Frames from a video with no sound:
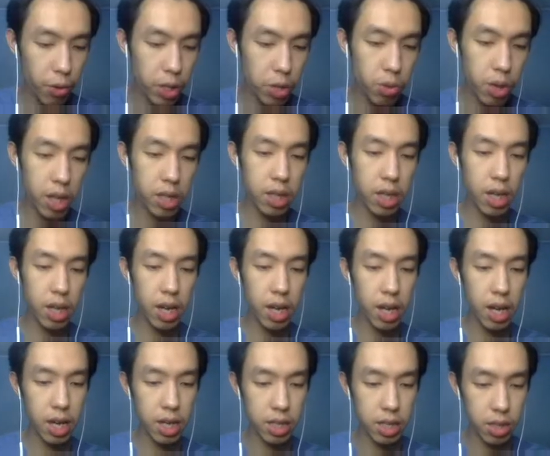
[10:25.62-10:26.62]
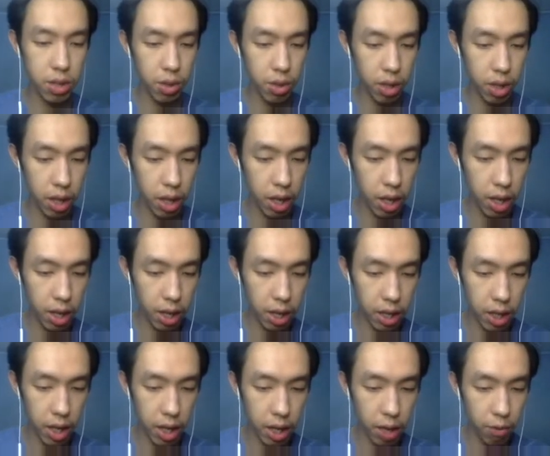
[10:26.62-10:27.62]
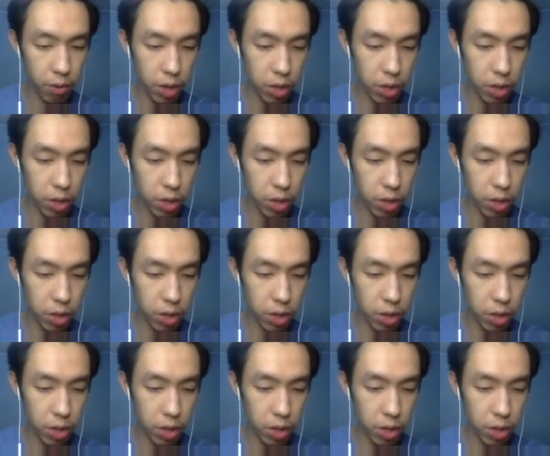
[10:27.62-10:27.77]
fresh water guys. Oke, kita naikin